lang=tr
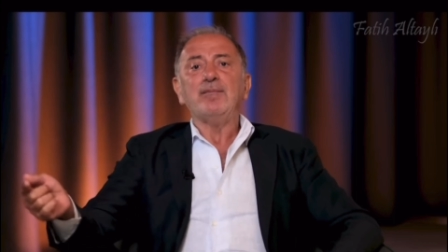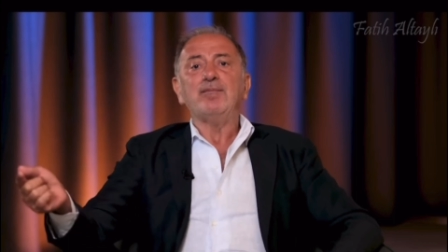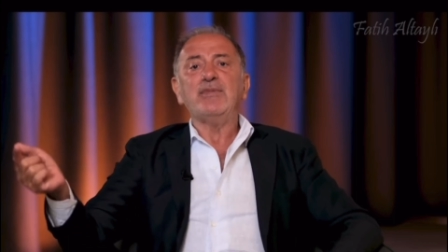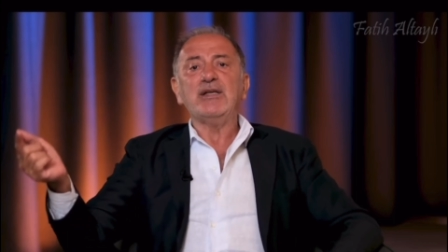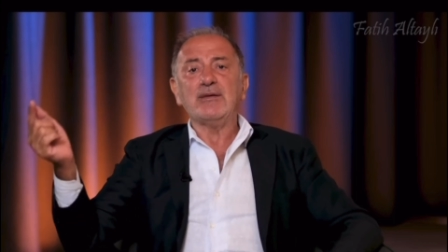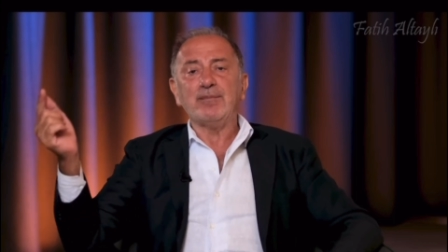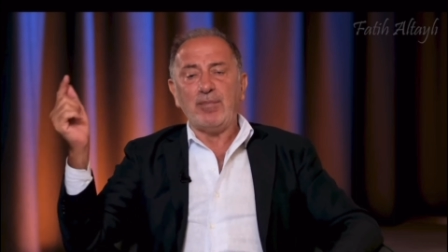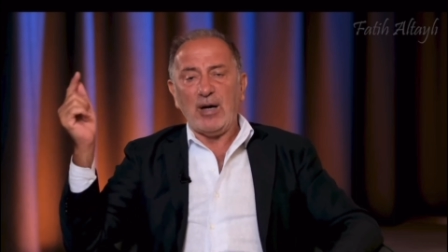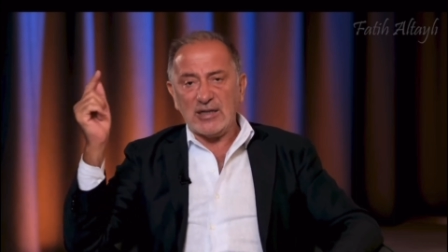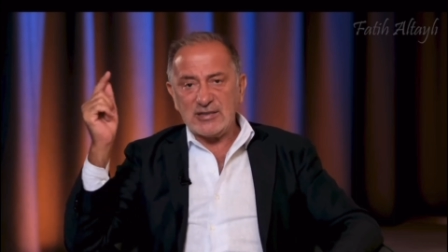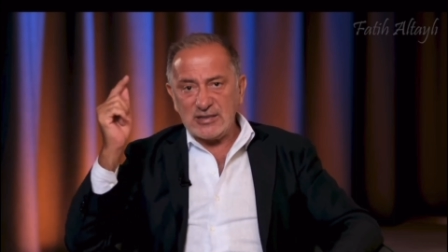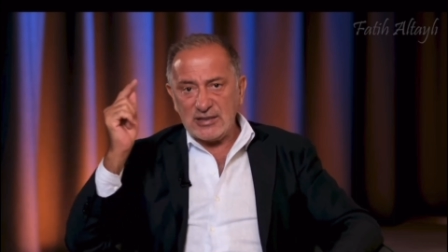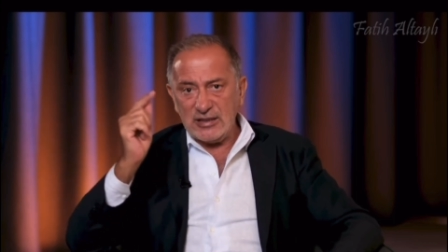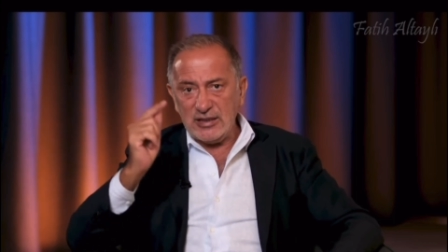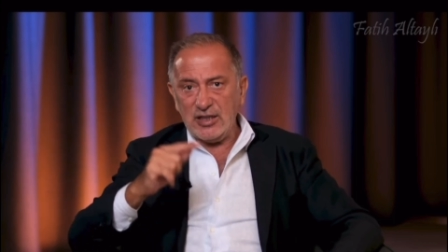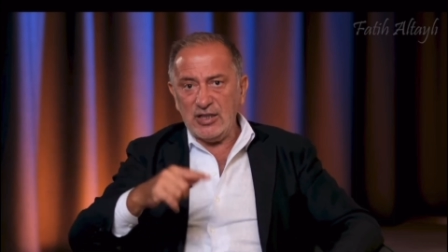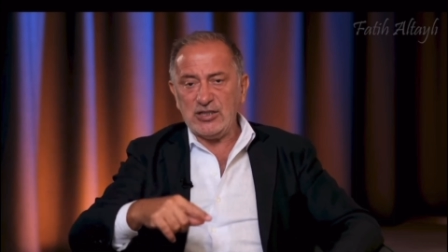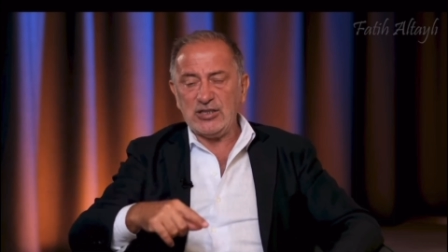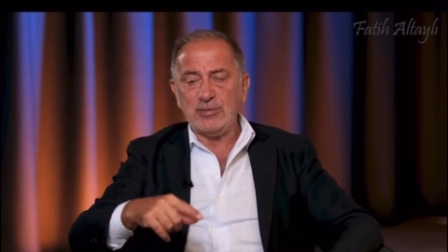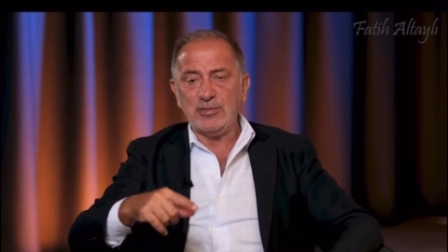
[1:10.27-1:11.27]
bir
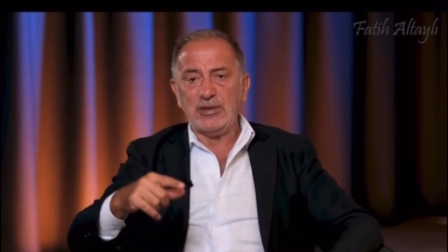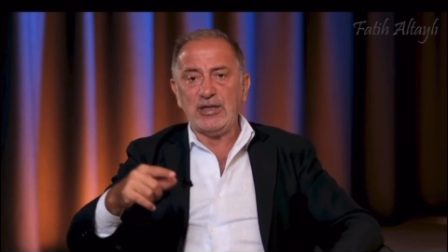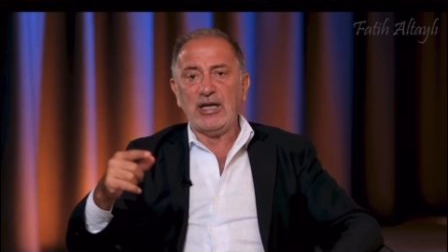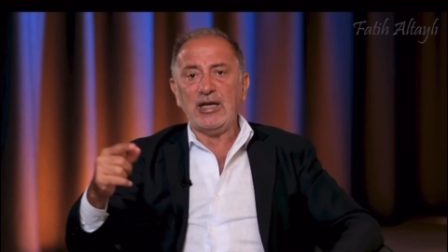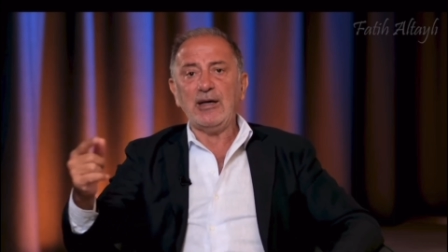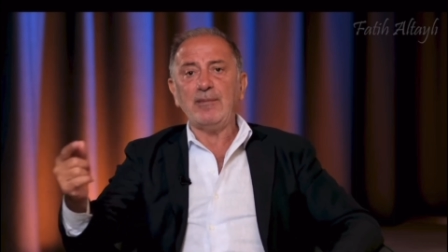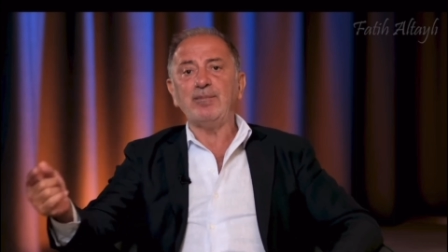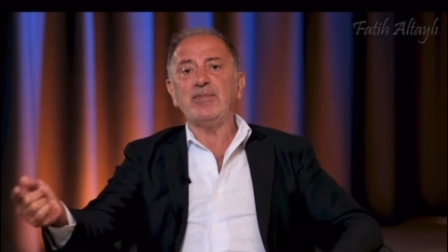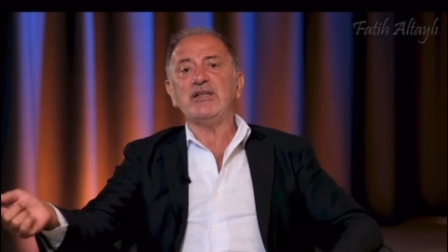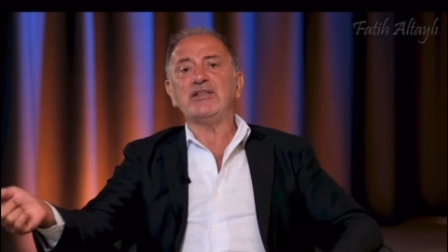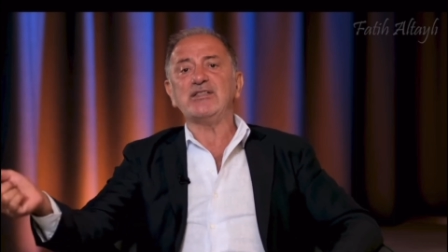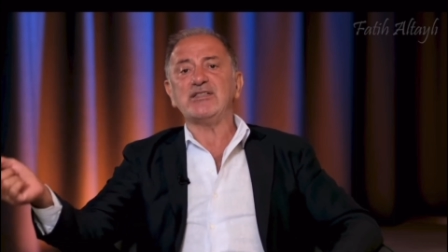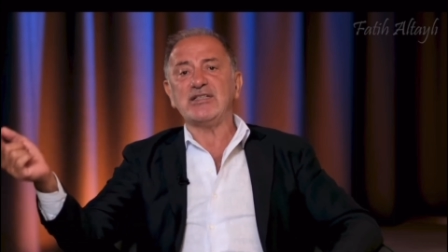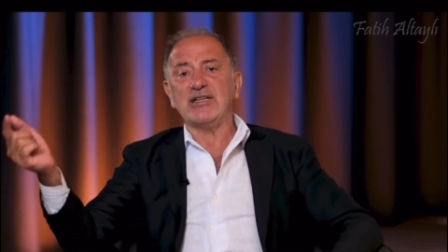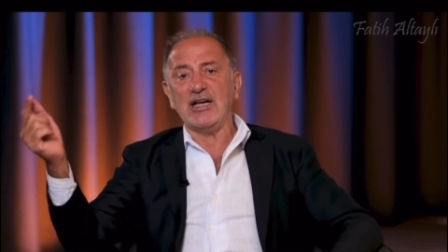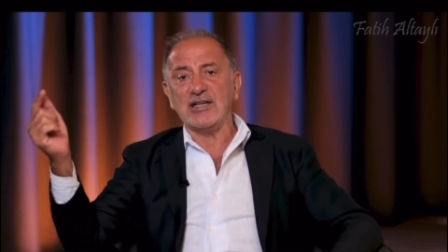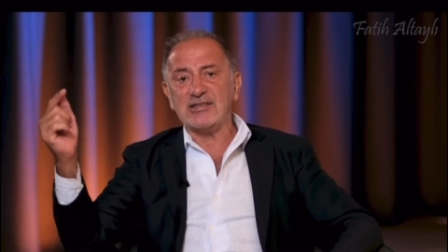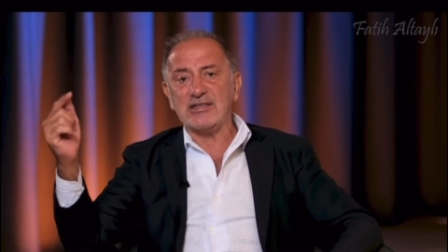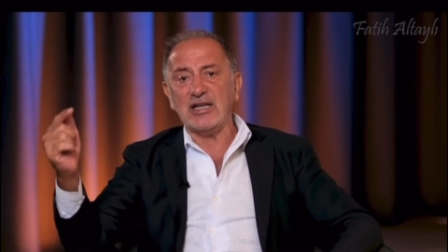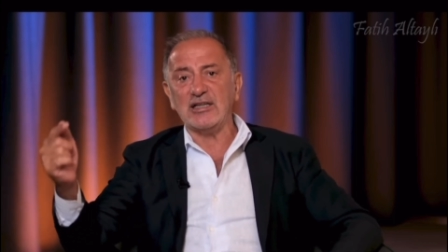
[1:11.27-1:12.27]
baskı rejimine, bir
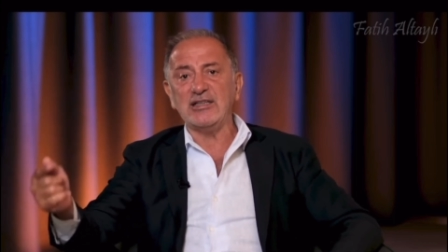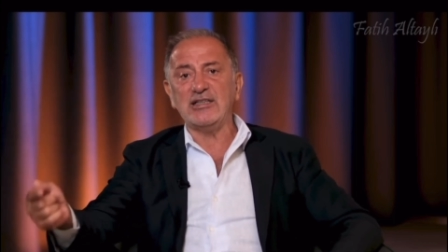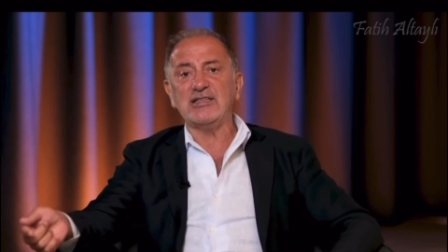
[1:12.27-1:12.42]
siyasal